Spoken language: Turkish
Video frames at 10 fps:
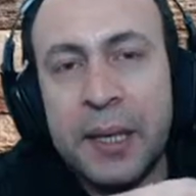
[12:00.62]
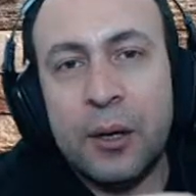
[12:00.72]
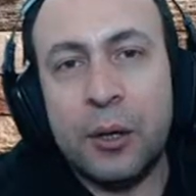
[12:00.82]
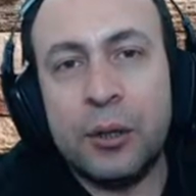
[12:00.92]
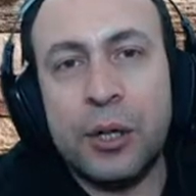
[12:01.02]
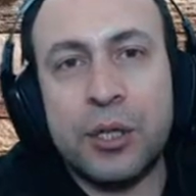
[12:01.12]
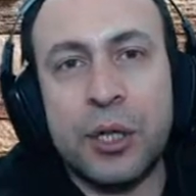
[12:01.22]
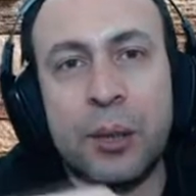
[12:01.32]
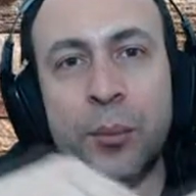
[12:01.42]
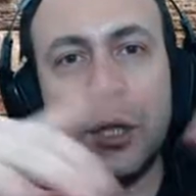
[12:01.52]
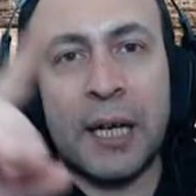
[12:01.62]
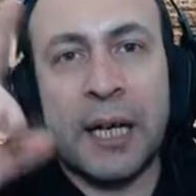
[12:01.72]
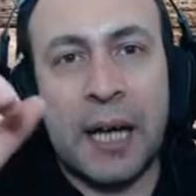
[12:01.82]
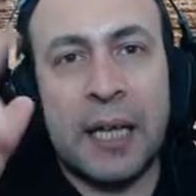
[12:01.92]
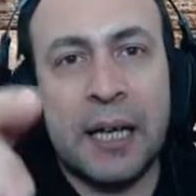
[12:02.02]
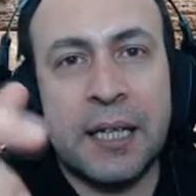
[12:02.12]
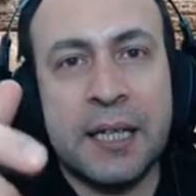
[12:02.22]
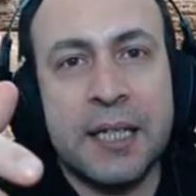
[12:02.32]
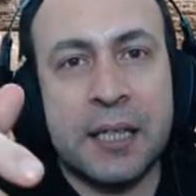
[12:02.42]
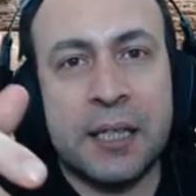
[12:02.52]
Ondan sonra mutlaka
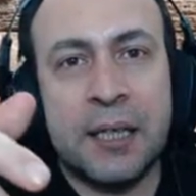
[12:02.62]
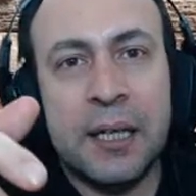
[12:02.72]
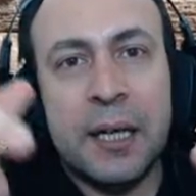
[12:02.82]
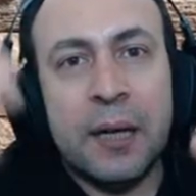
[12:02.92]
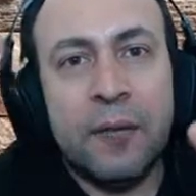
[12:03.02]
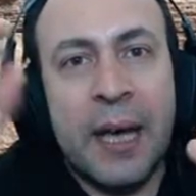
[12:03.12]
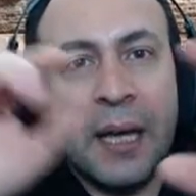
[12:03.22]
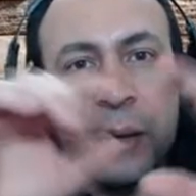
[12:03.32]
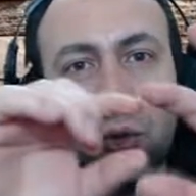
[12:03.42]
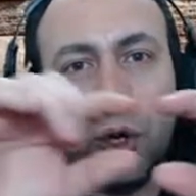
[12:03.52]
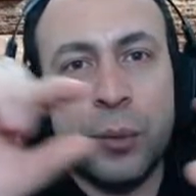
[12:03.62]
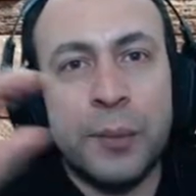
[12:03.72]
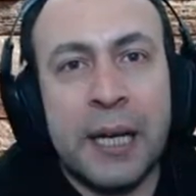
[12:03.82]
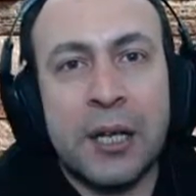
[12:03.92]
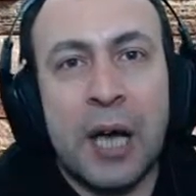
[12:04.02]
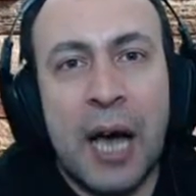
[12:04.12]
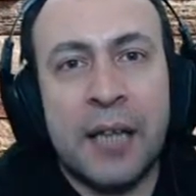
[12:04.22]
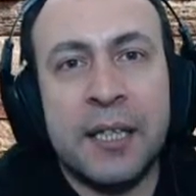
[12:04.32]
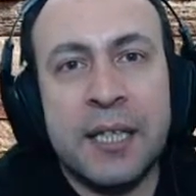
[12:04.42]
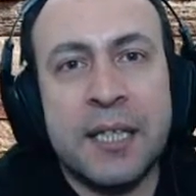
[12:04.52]
like'ınızı atın ve yorumlara
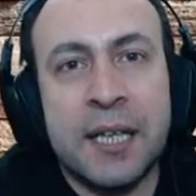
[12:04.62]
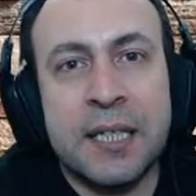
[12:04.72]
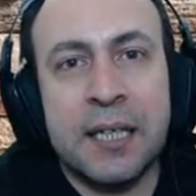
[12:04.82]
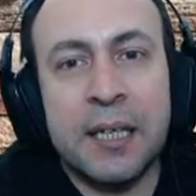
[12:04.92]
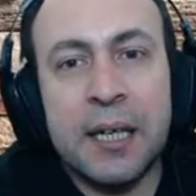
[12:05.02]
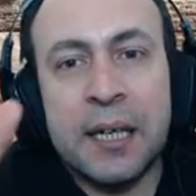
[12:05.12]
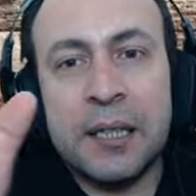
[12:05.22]
ID'nizi yazın.